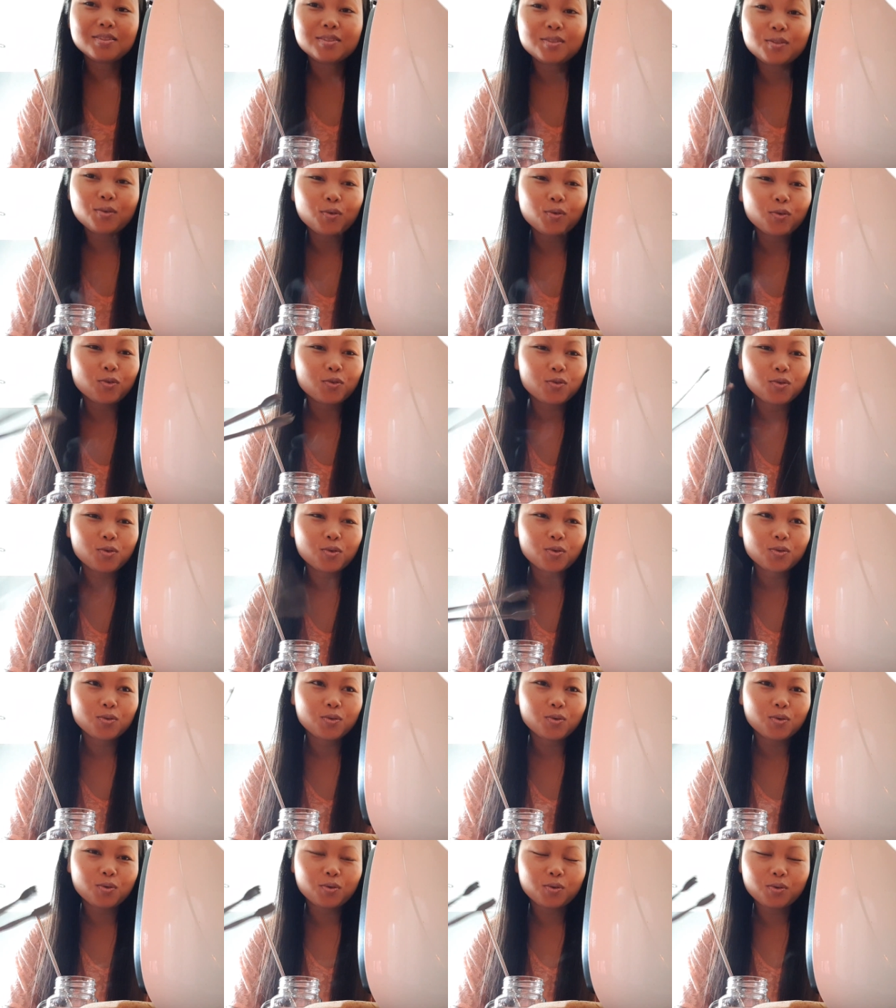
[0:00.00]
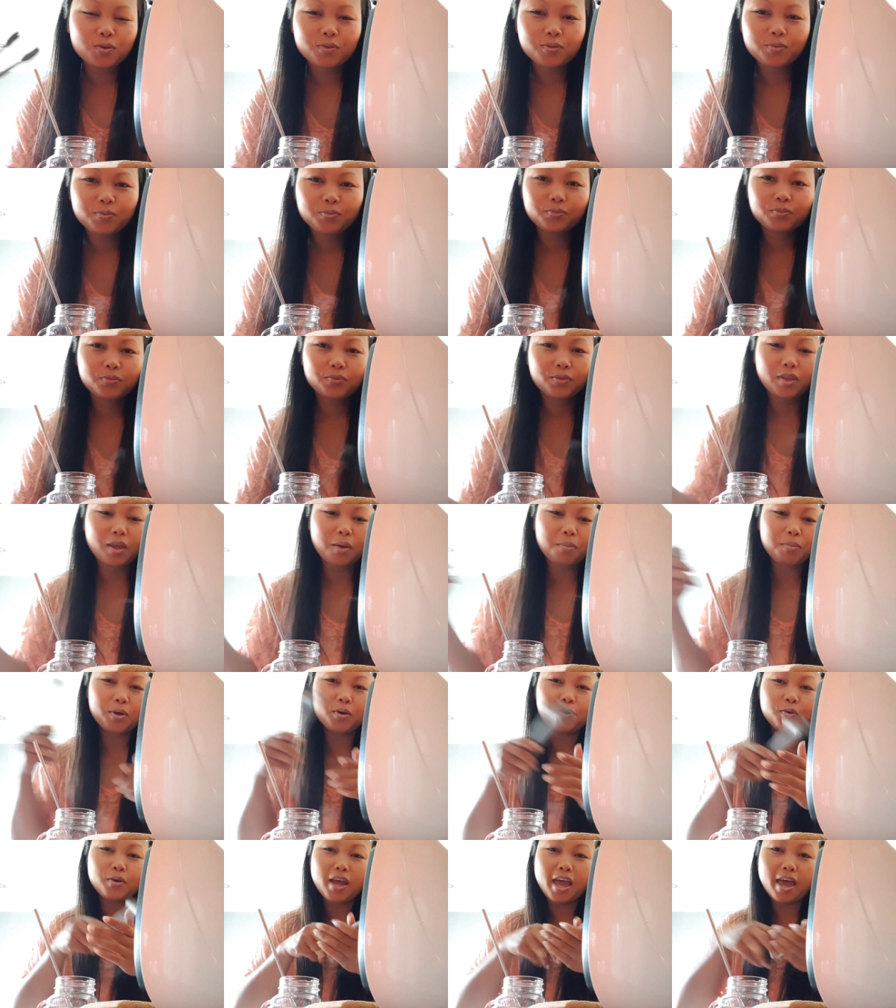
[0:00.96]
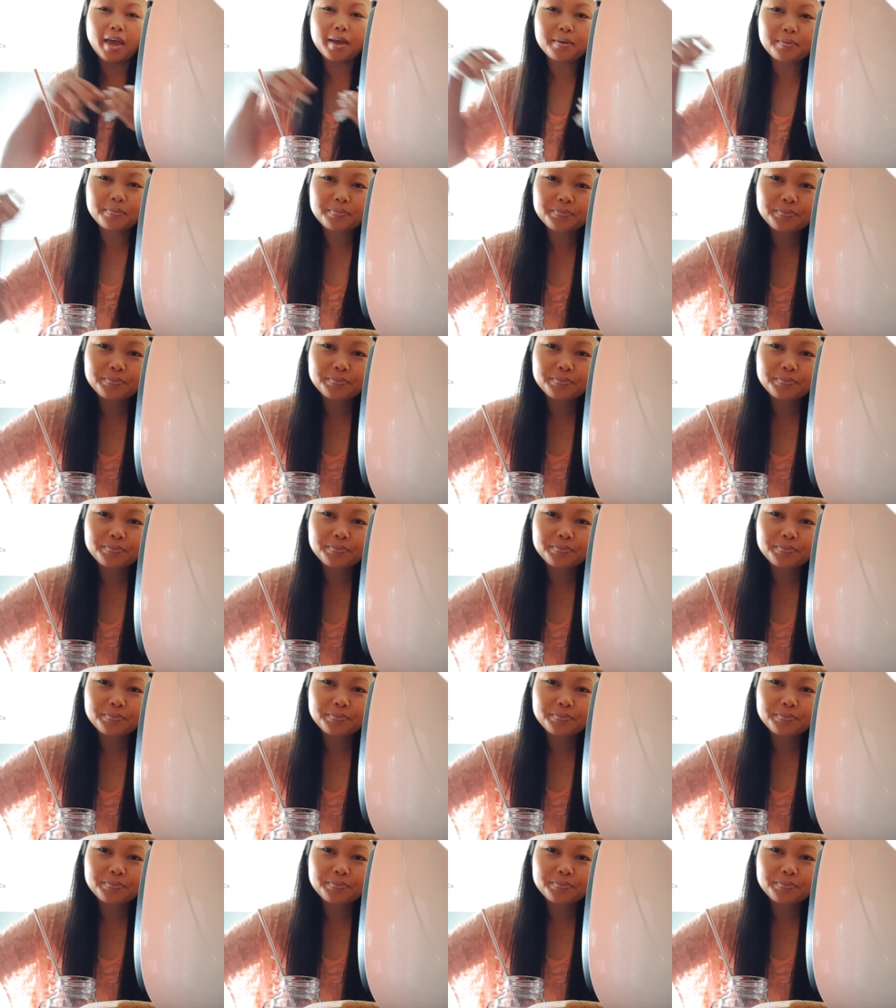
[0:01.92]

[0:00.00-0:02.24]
สุกสุกสุกเดี๋ยวมาดูนะคะ